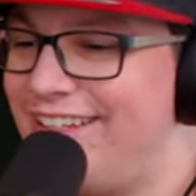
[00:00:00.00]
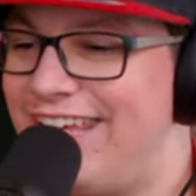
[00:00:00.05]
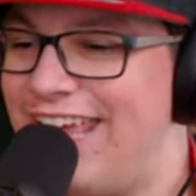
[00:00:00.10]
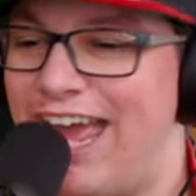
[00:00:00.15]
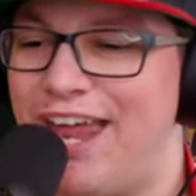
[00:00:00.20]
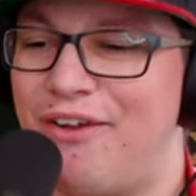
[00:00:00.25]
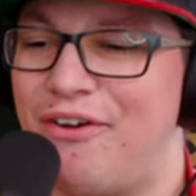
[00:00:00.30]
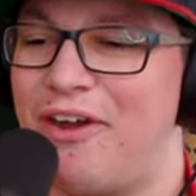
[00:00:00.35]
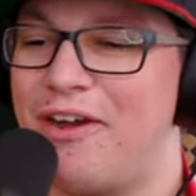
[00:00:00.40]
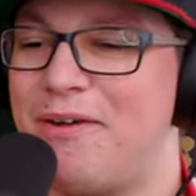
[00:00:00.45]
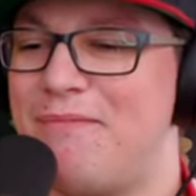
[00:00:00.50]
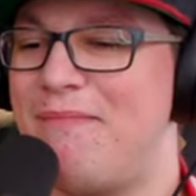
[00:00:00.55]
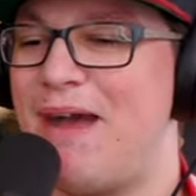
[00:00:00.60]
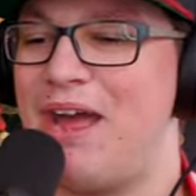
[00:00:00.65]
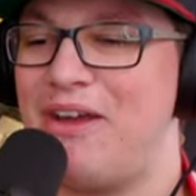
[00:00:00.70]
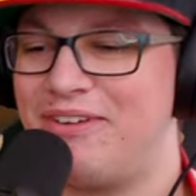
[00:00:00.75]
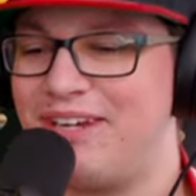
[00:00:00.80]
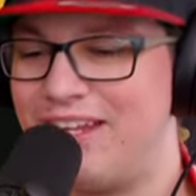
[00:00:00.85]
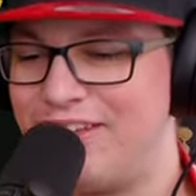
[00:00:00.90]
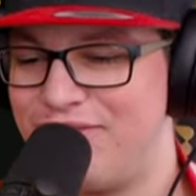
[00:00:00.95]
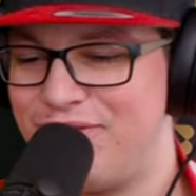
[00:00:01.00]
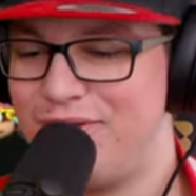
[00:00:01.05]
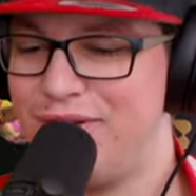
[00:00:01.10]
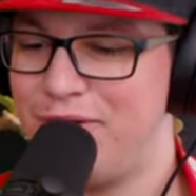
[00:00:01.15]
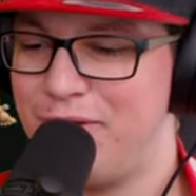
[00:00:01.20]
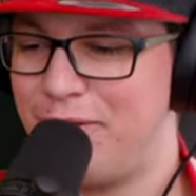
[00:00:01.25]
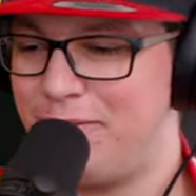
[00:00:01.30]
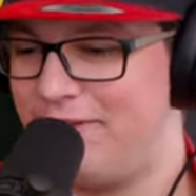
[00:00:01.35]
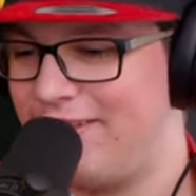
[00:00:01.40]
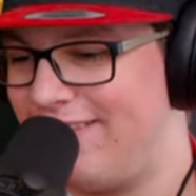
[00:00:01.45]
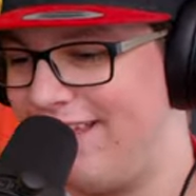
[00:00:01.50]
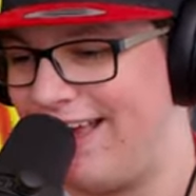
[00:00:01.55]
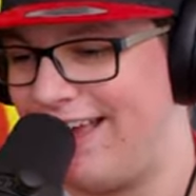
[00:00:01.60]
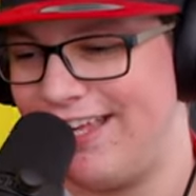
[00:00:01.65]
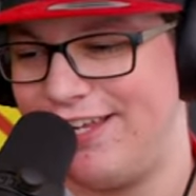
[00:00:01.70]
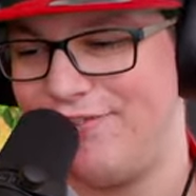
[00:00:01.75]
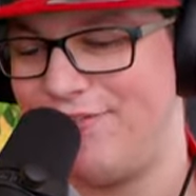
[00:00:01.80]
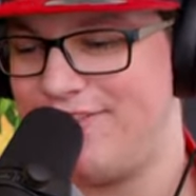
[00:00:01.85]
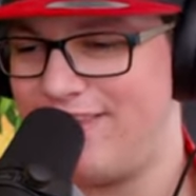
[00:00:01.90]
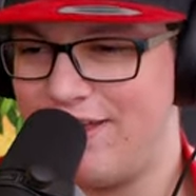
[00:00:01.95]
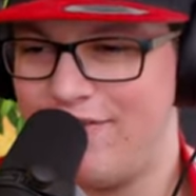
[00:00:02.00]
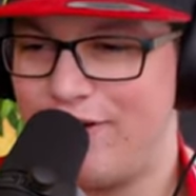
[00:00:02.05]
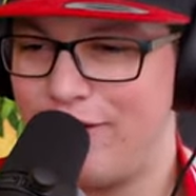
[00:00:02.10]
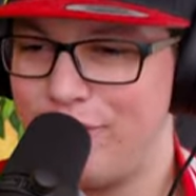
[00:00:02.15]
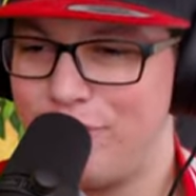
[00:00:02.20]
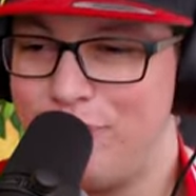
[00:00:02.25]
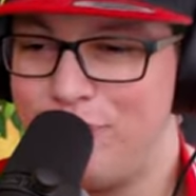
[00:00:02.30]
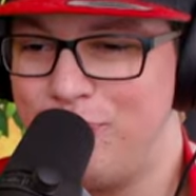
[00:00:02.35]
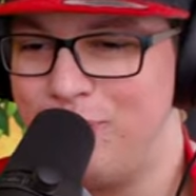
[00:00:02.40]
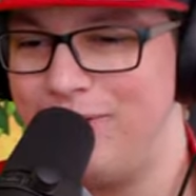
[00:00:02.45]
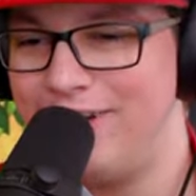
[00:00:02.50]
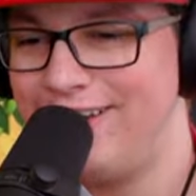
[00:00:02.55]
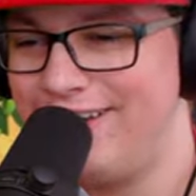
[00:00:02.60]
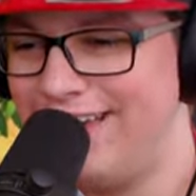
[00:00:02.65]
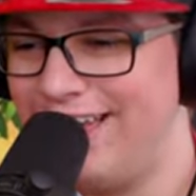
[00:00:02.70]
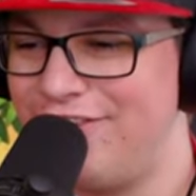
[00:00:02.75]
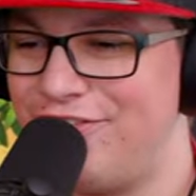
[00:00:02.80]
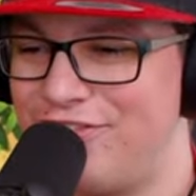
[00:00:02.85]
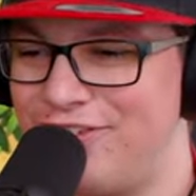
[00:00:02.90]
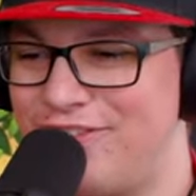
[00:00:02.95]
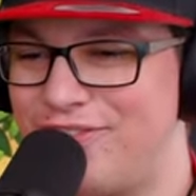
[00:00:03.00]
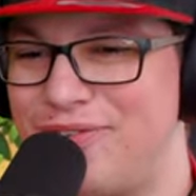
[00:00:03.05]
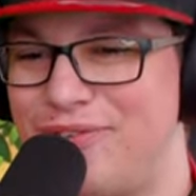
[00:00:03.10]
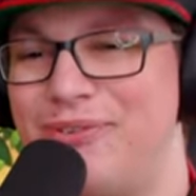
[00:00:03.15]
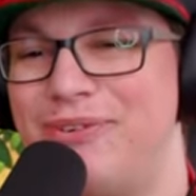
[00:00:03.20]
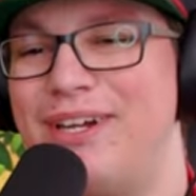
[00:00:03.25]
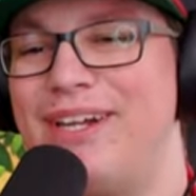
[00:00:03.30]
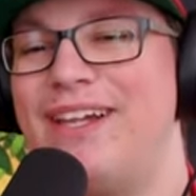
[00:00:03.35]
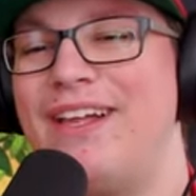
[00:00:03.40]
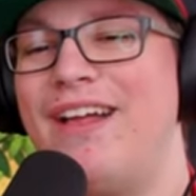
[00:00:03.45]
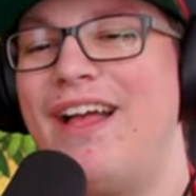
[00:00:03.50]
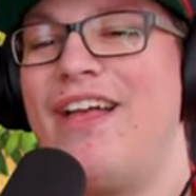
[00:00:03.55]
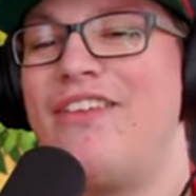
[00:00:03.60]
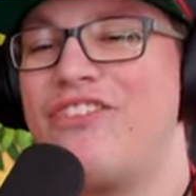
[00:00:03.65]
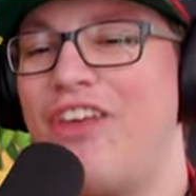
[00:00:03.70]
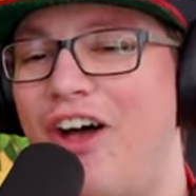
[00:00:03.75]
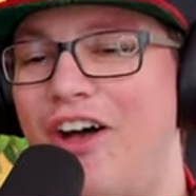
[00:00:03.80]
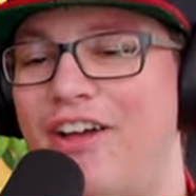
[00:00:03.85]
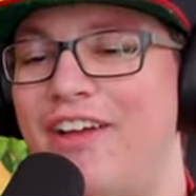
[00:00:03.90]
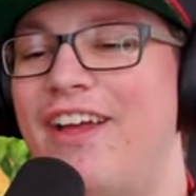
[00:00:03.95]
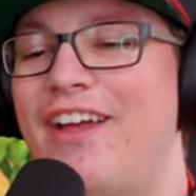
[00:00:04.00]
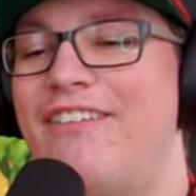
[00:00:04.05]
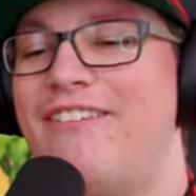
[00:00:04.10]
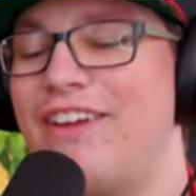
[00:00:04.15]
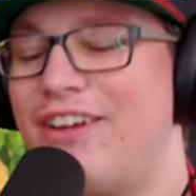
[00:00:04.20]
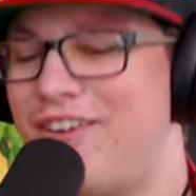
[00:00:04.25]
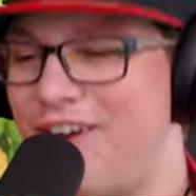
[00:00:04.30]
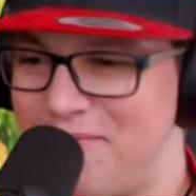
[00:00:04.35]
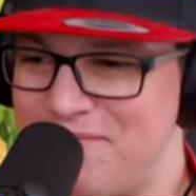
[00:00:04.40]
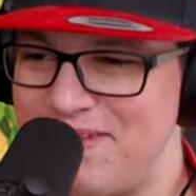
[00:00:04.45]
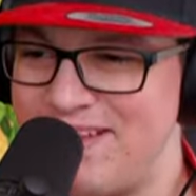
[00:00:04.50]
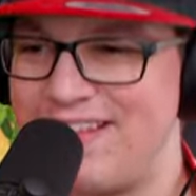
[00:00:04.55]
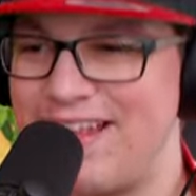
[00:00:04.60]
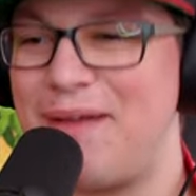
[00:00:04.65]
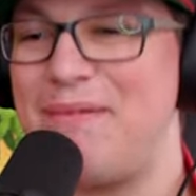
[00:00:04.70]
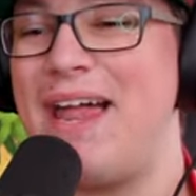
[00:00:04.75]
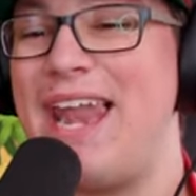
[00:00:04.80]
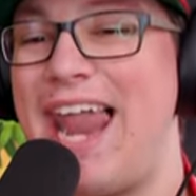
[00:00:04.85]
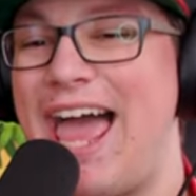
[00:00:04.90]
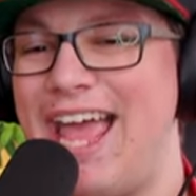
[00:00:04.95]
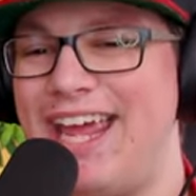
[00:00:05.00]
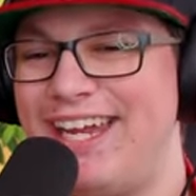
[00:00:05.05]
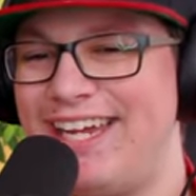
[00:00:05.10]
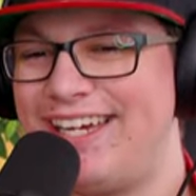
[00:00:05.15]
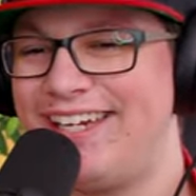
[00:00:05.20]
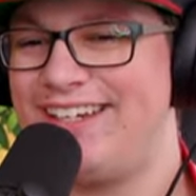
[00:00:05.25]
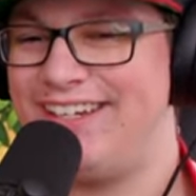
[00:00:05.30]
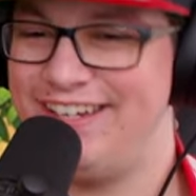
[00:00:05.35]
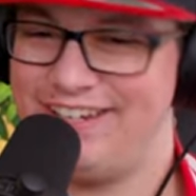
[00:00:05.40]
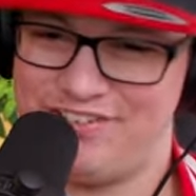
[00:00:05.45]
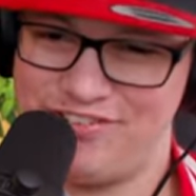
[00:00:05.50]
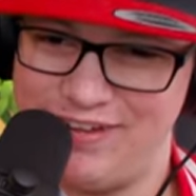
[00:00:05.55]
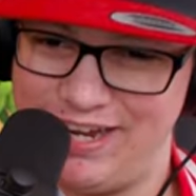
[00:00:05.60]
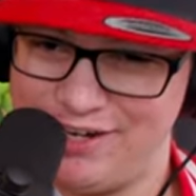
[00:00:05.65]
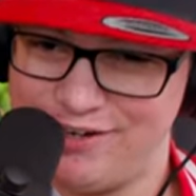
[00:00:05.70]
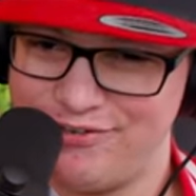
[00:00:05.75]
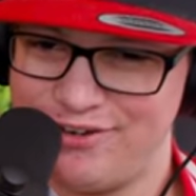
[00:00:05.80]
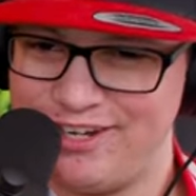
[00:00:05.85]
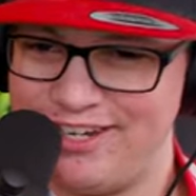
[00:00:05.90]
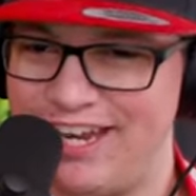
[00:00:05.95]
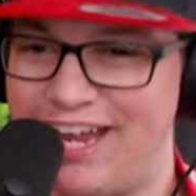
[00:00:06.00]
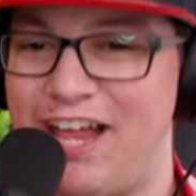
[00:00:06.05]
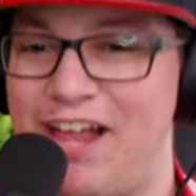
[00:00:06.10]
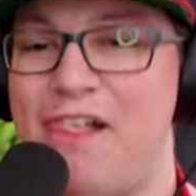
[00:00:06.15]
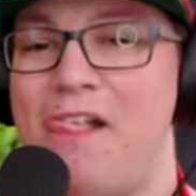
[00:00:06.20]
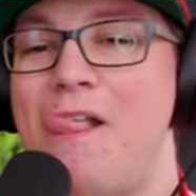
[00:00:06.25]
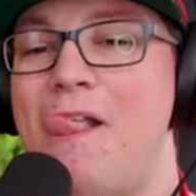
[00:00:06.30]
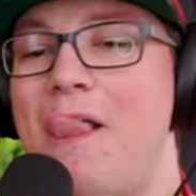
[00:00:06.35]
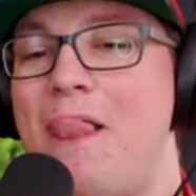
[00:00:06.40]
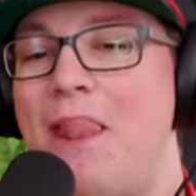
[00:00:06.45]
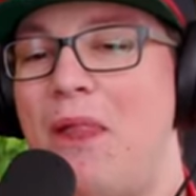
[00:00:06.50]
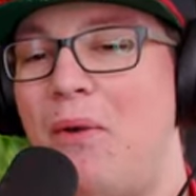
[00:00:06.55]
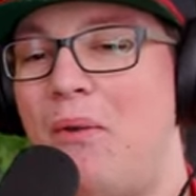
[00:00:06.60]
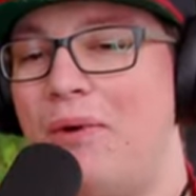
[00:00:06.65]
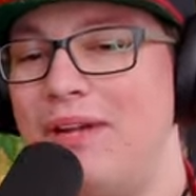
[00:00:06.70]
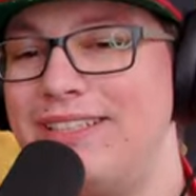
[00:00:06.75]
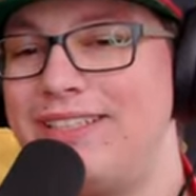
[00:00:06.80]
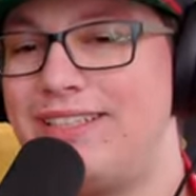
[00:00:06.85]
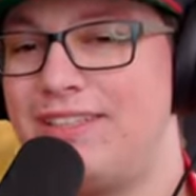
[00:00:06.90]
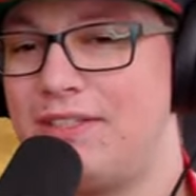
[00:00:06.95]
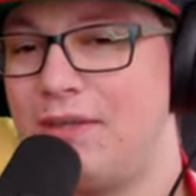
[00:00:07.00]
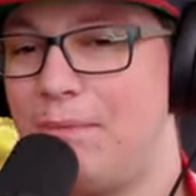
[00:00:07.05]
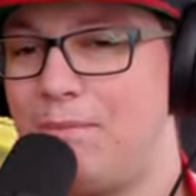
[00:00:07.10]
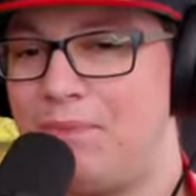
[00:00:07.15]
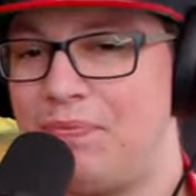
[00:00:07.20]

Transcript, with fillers: Gerne eure Meinung dazu in die Kommentare. Ich finde es einfach cool. Ich finde es cool. So, wir kommen jetzt aber leider weg von da. Und